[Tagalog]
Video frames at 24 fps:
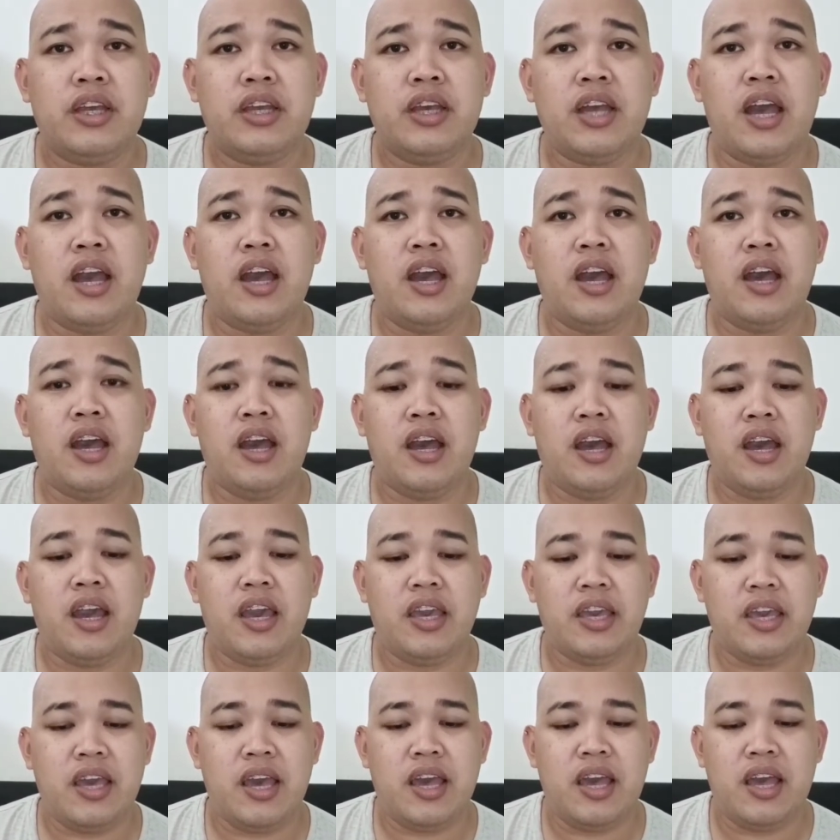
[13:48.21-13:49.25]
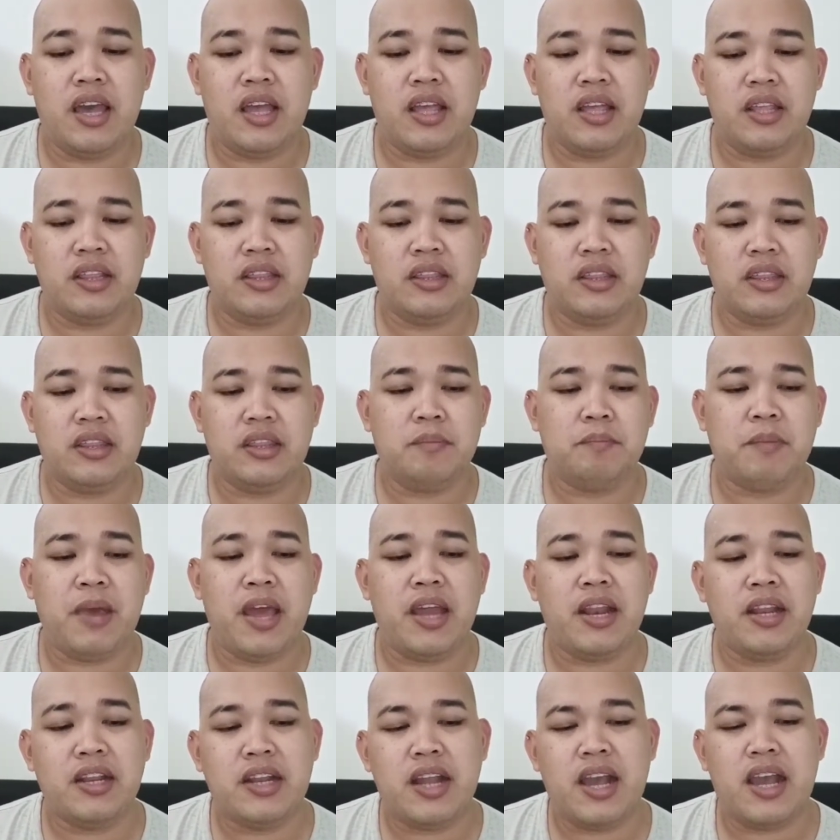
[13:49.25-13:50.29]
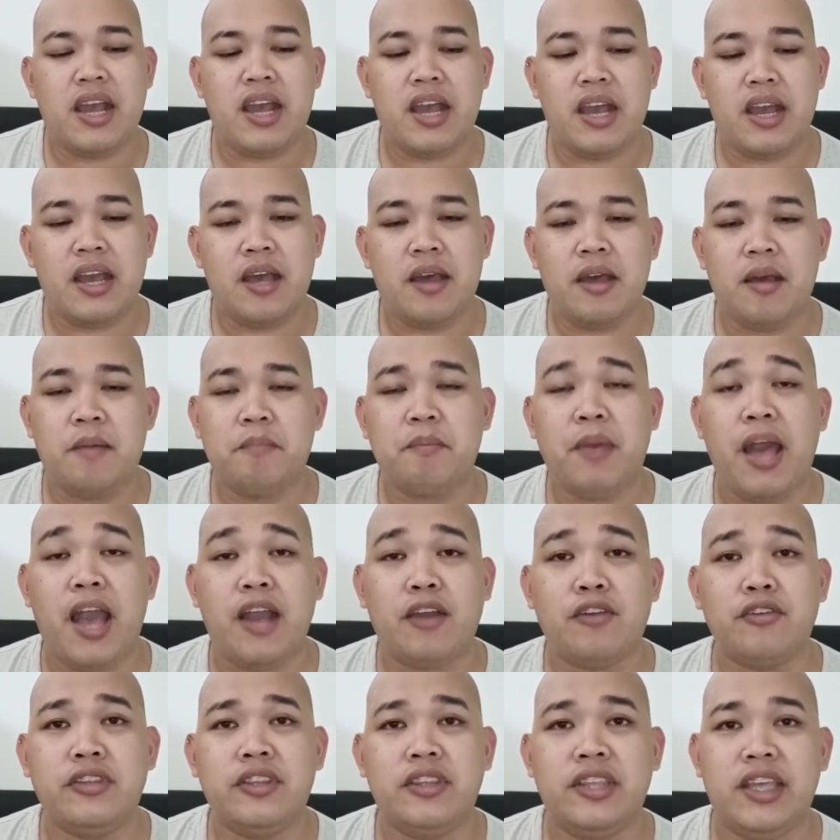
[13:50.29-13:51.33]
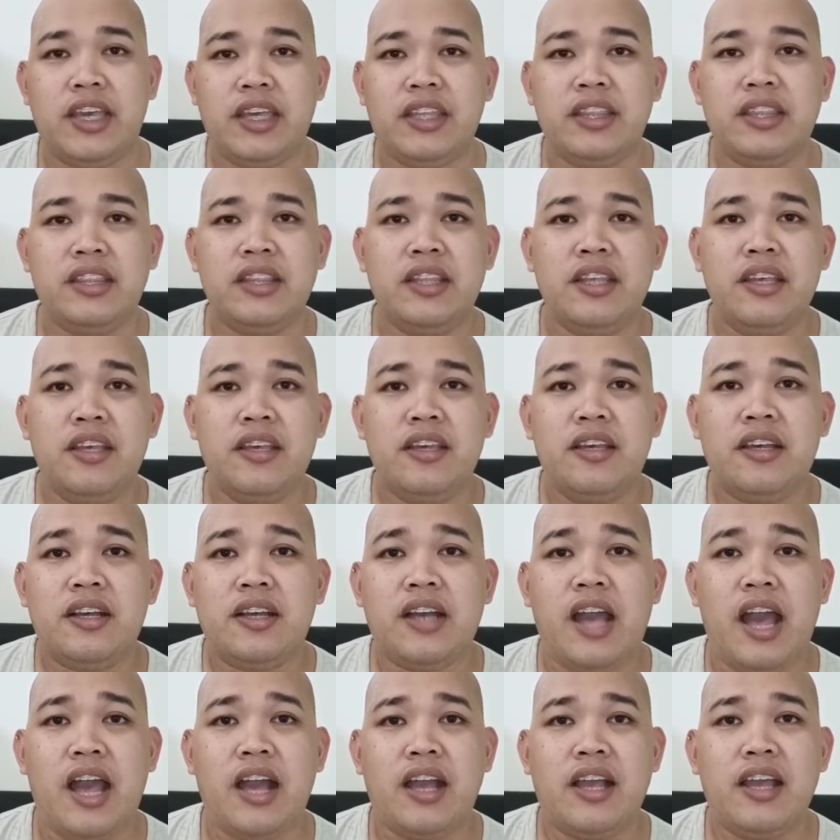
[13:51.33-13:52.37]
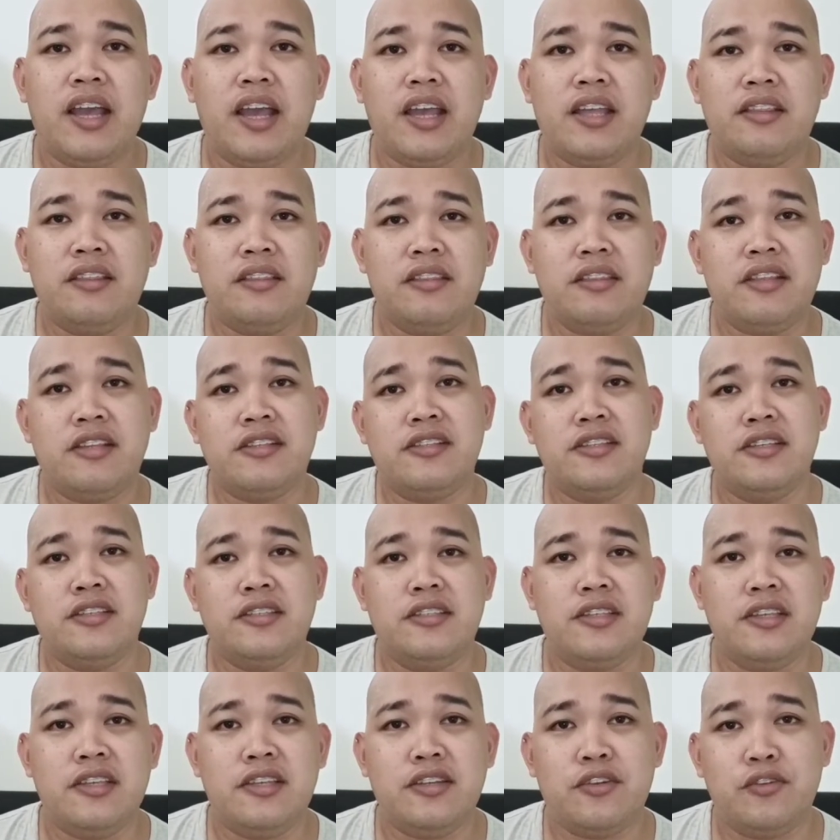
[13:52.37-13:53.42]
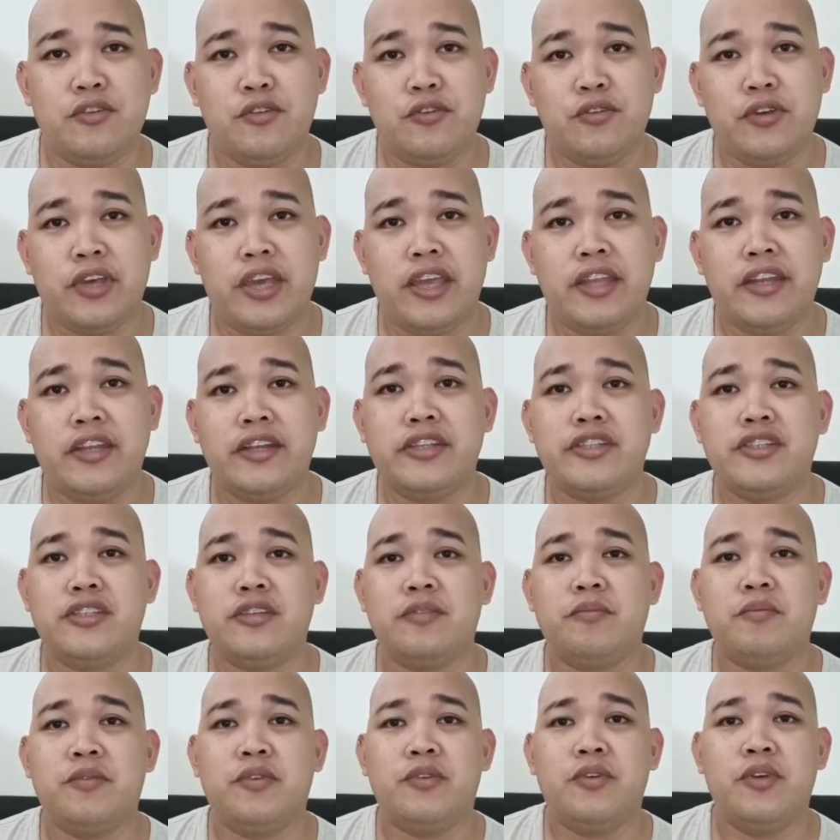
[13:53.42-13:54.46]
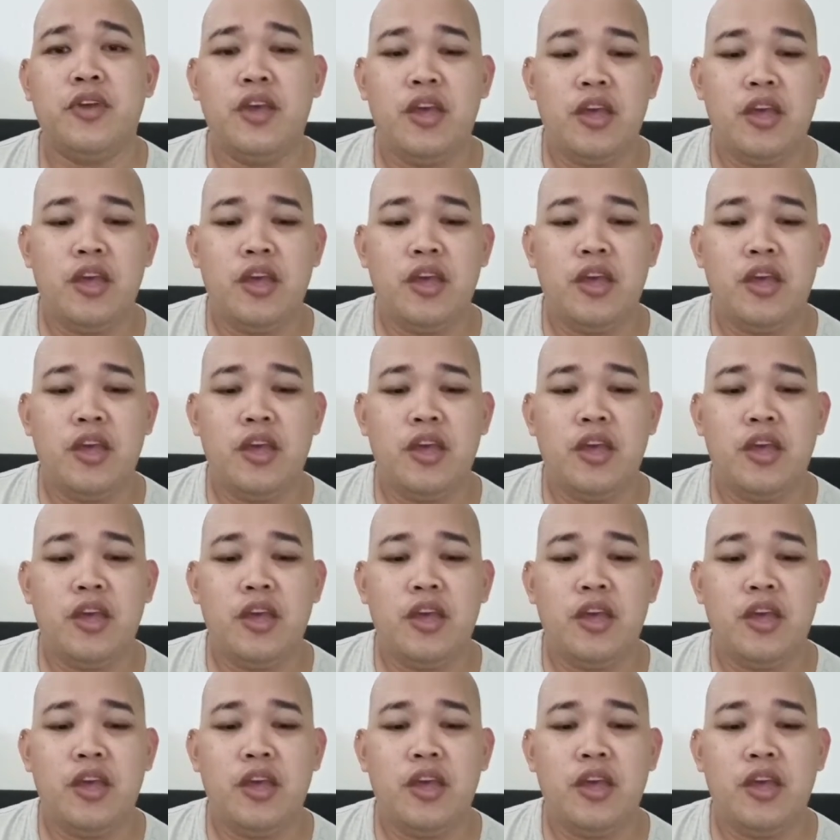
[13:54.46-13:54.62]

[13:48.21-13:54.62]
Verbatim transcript: uh, kaya parang nakakapagod din kaagad, nazi-zero yung energy mo.